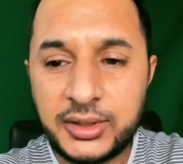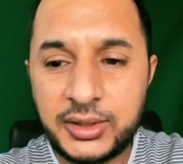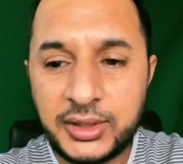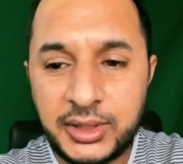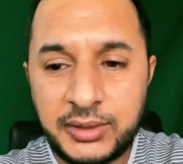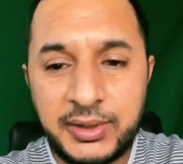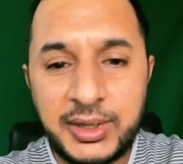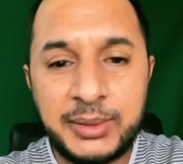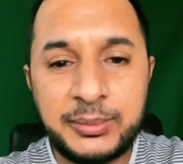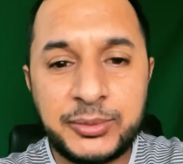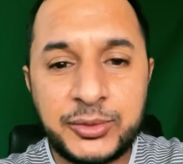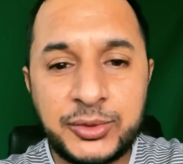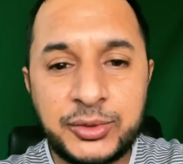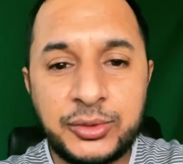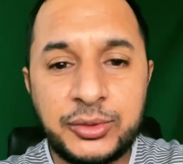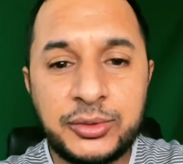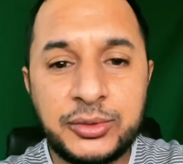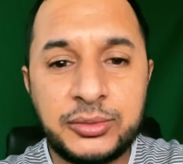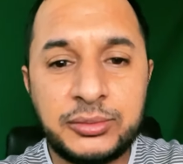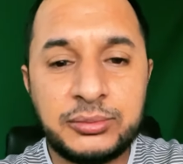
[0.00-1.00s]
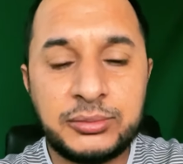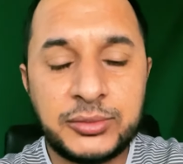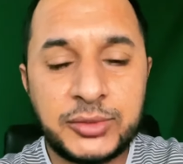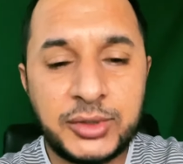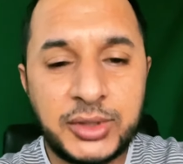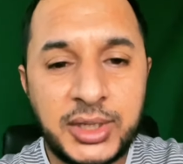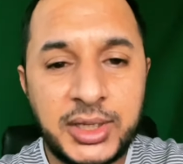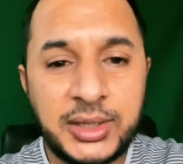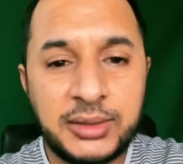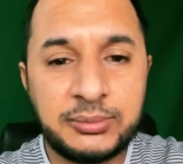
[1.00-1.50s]
आवाम को
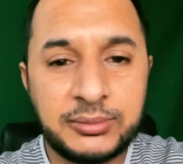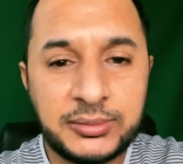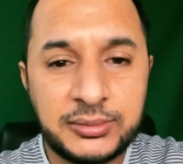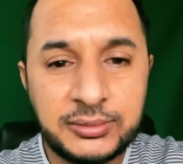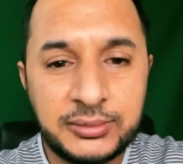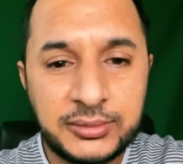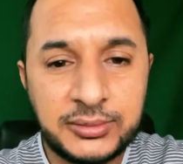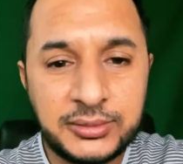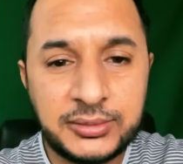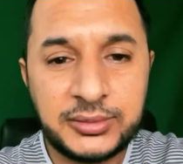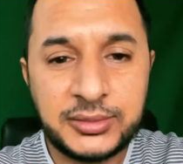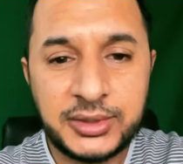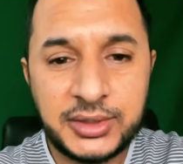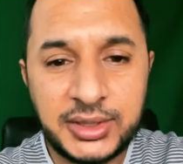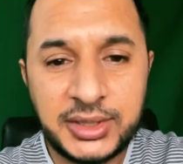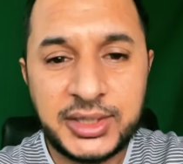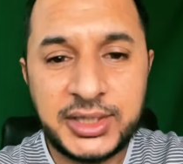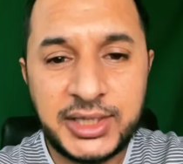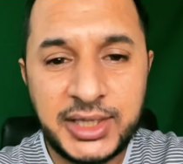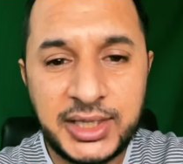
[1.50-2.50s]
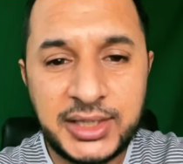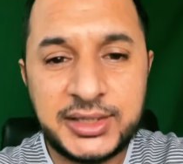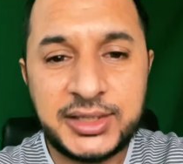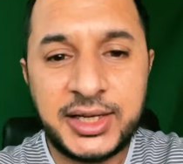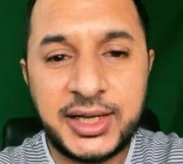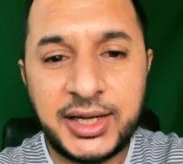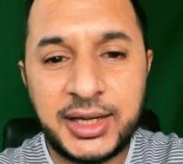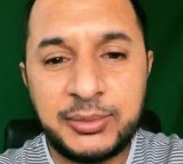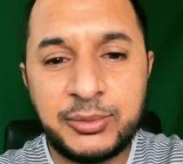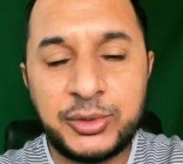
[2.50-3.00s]
थोड़ा uh, किया
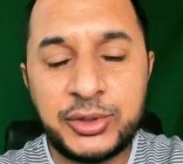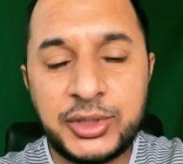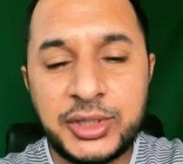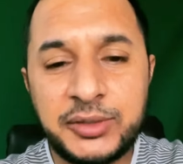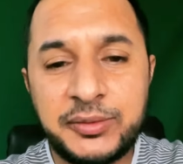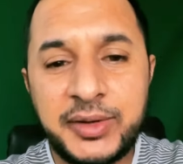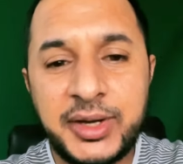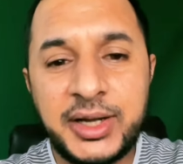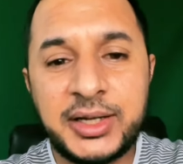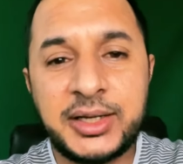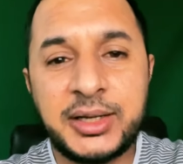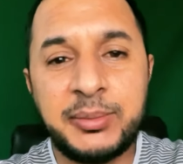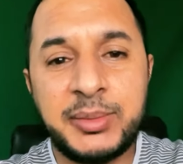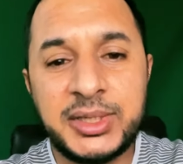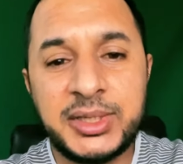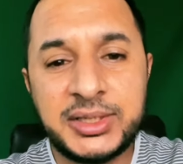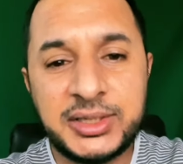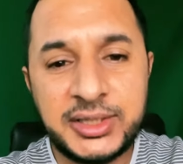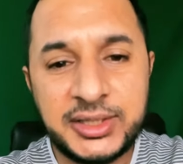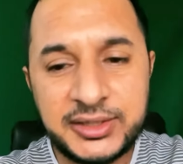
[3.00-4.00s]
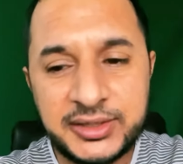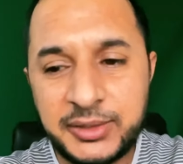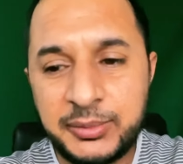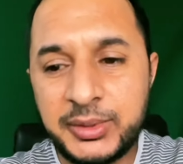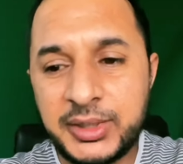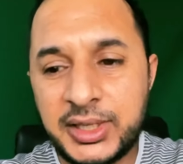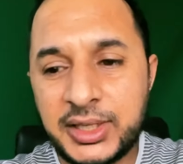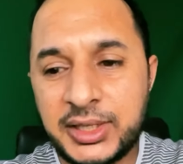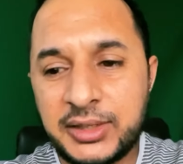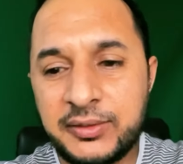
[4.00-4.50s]
जा रहा है मोटिवेट कि भाई तीसरी
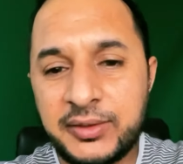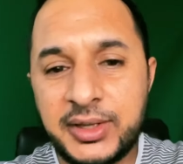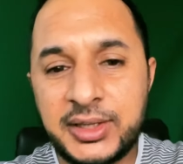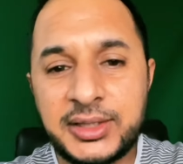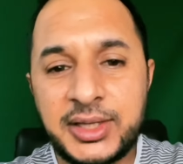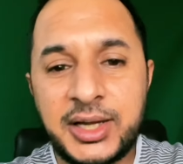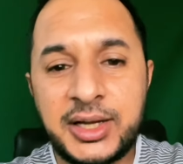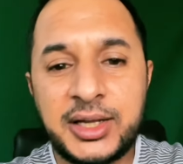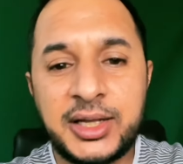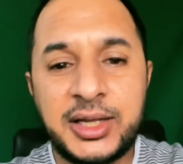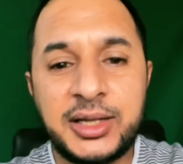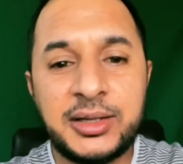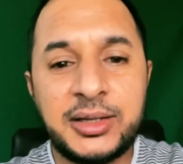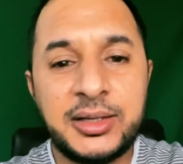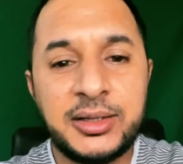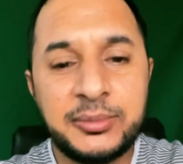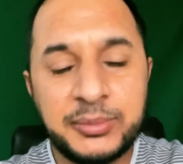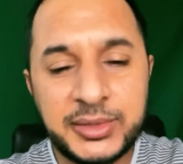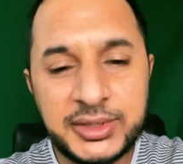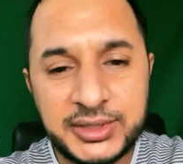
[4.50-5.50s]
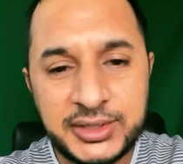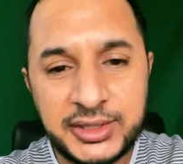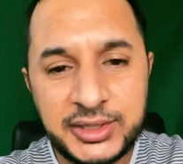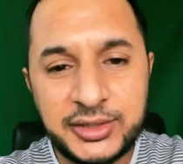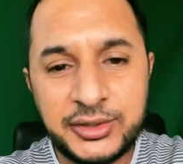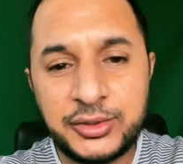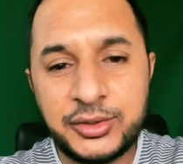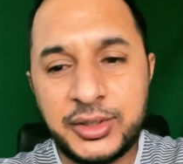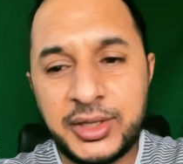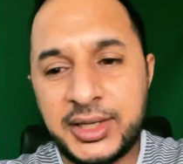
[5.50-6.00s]
भी लगवाएं ताकि
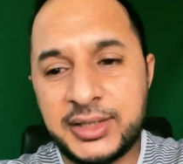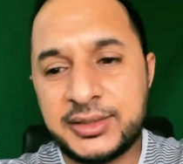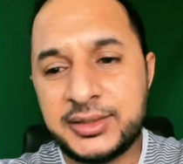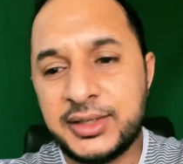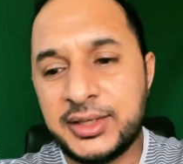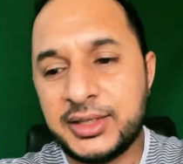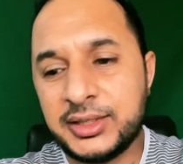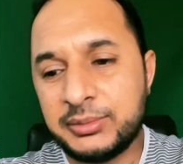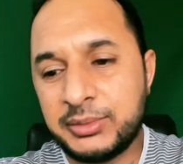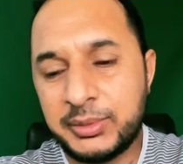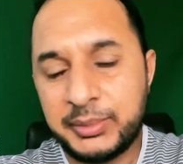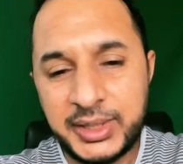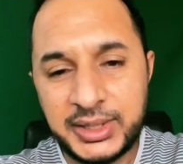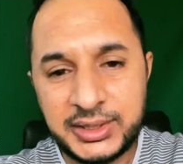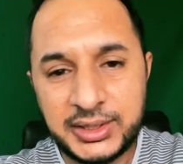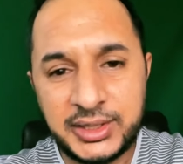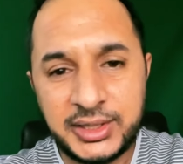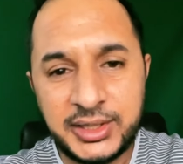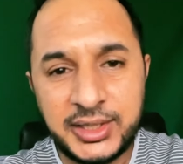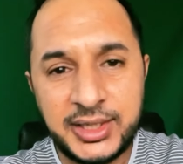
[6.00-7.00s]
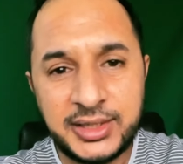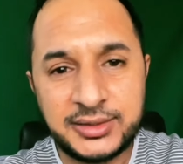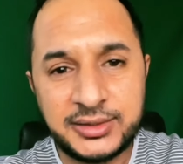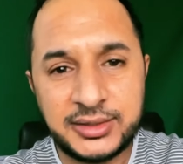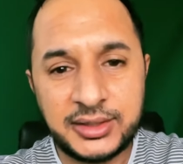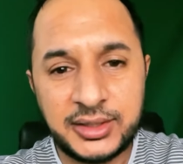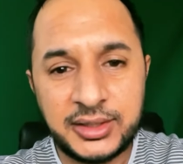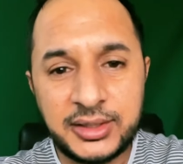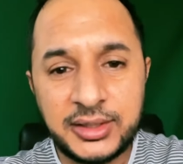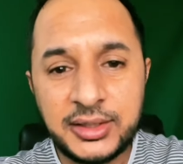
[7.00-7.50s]
मज़ीद जो है सेहत में बेहतरी आ
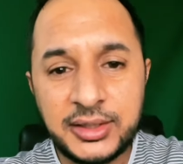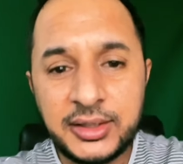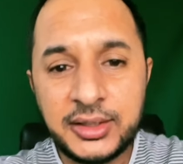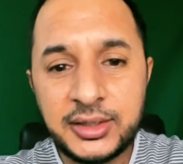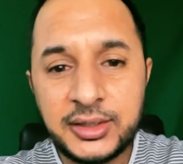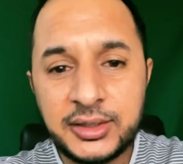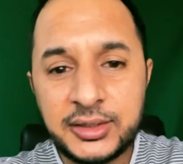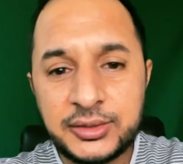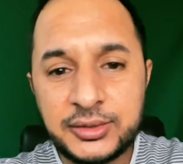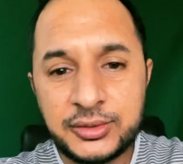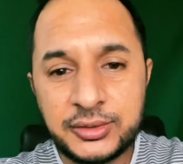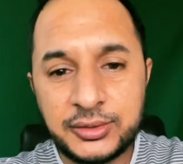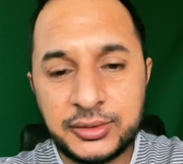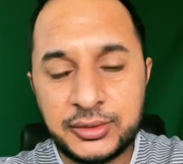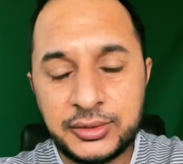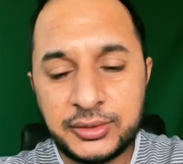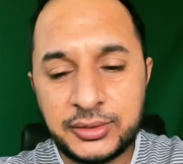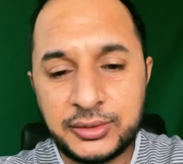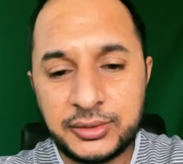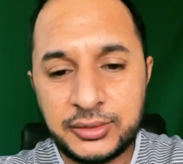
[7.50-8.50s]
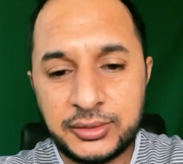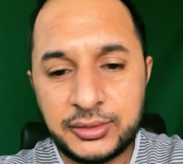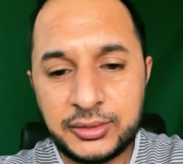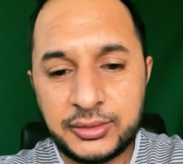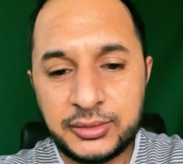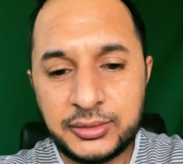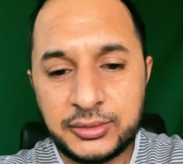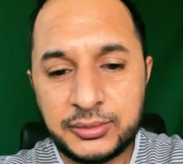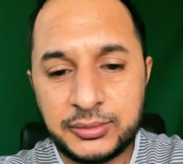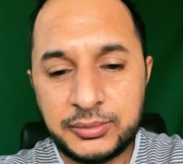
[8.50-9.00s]
सके सो
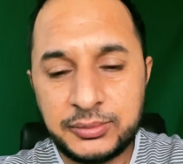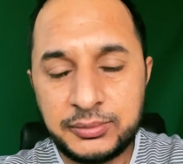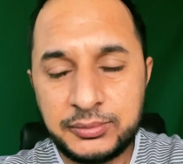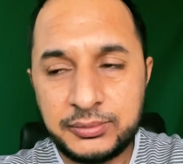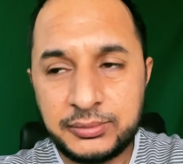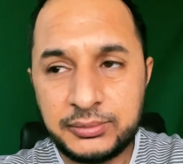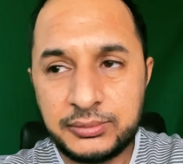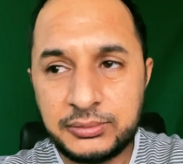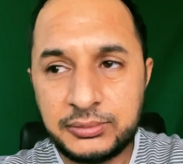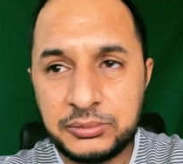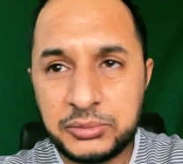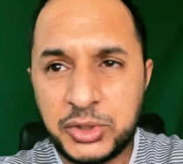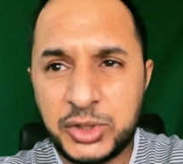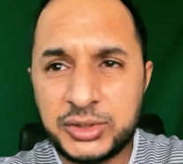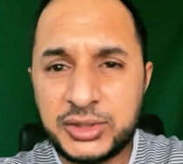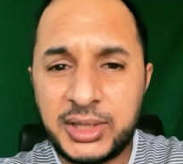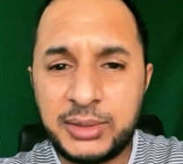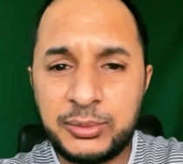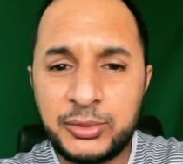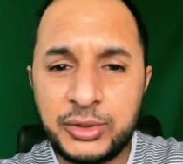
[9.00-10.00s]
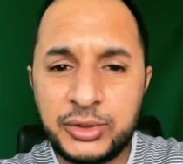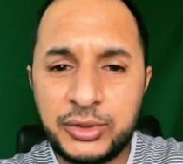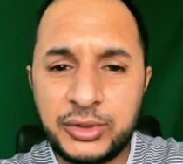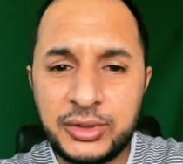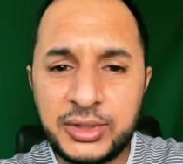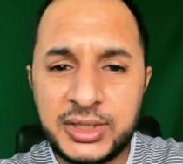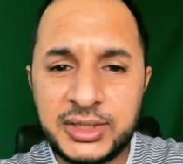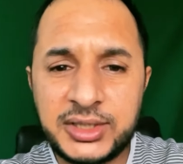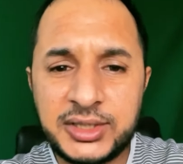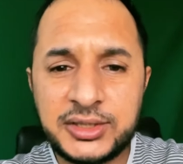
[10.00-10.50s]
so, बहुत सारे मुल्कों
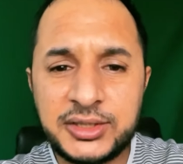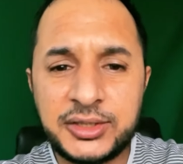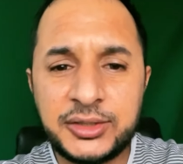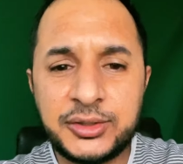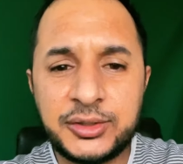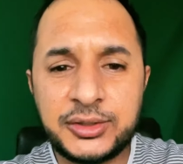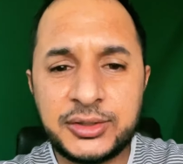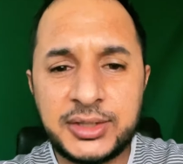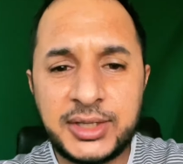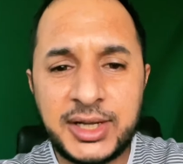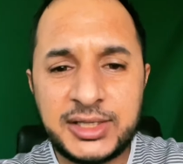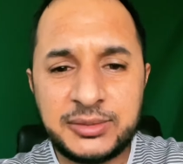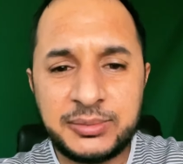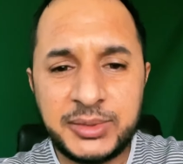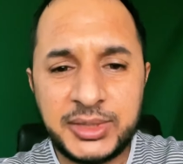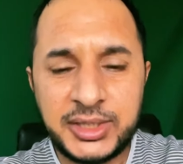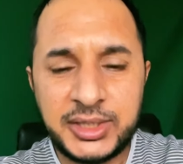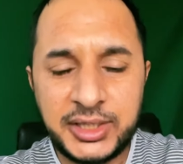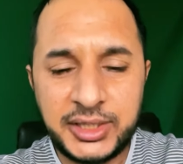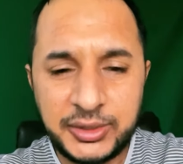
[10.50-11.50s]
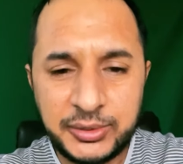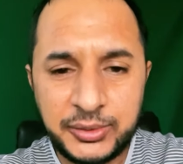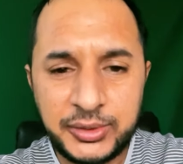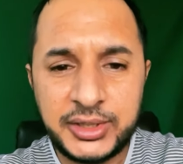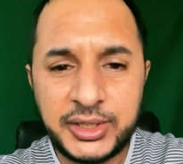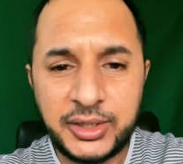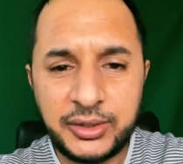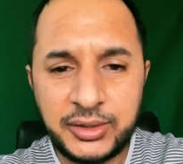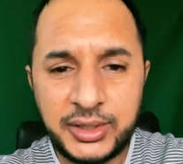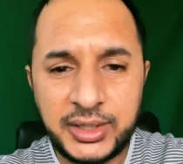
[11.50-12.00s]
ने तीसरी डोज लाजमी की
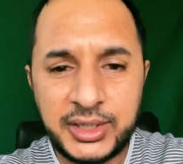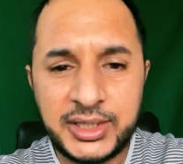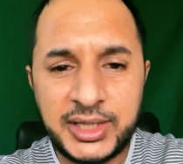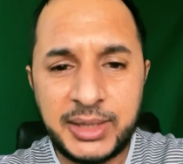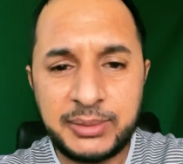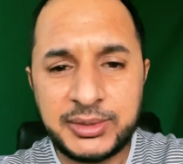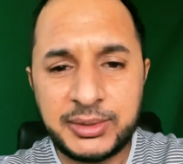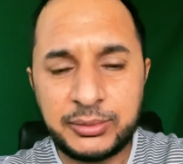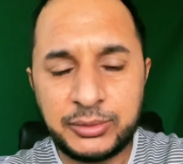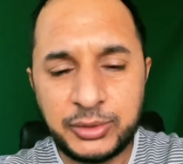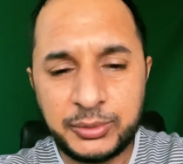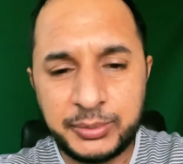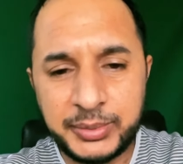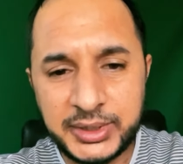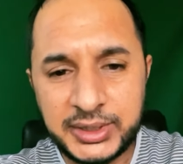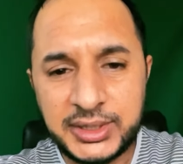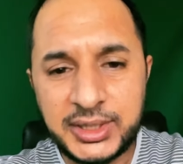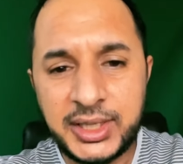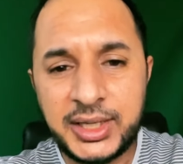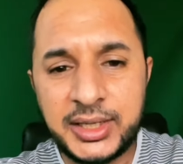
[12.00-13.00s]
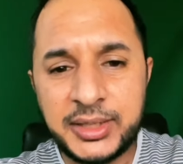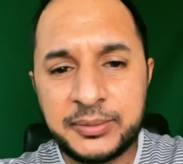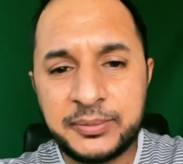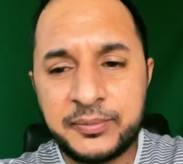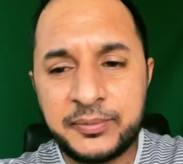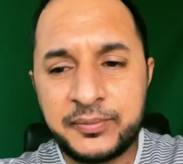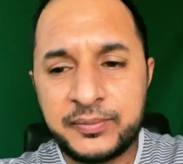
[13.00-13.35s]
हुई है ऑलरेडी आप सबको पता है